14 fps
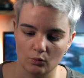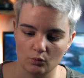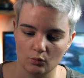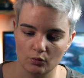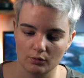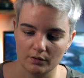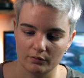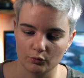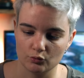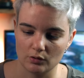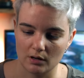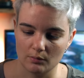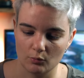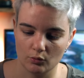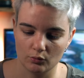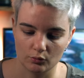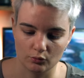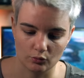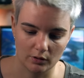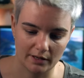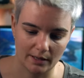ou euh, éventuellement euh,
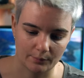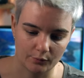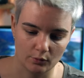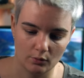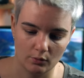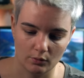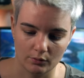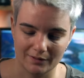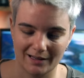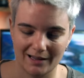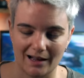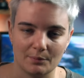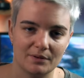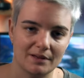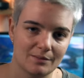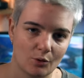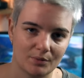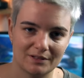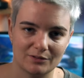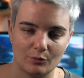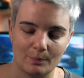sur le capteur très rapidement,
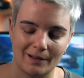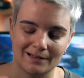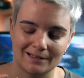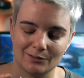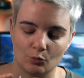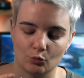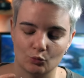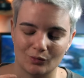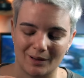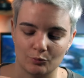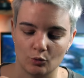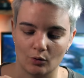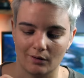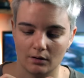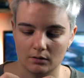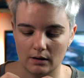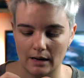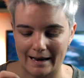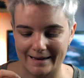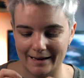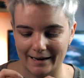parce qu'il ne faut pas laisser trop son capteur
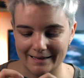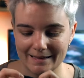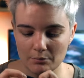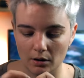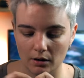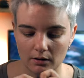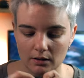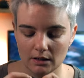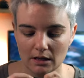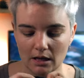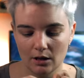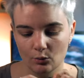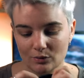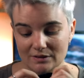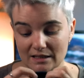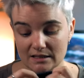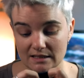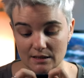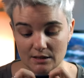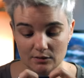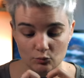à l'air libre. Donc ça
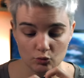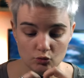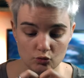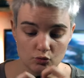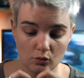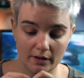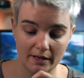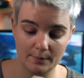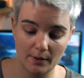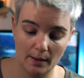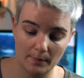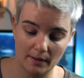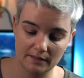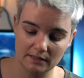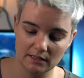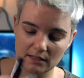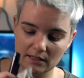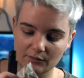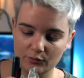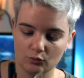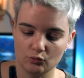c'est toujours hyper pratique,
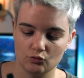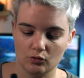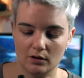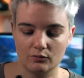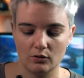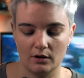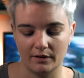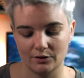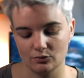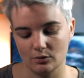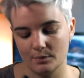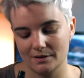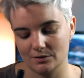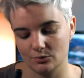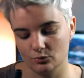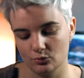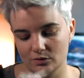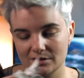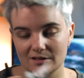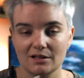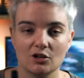il faut toujours l'avoir avec soi parce qu'on ne
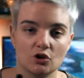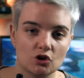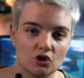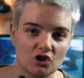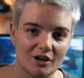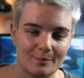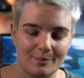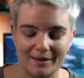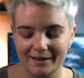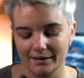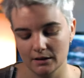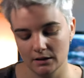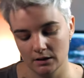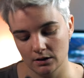sait jamais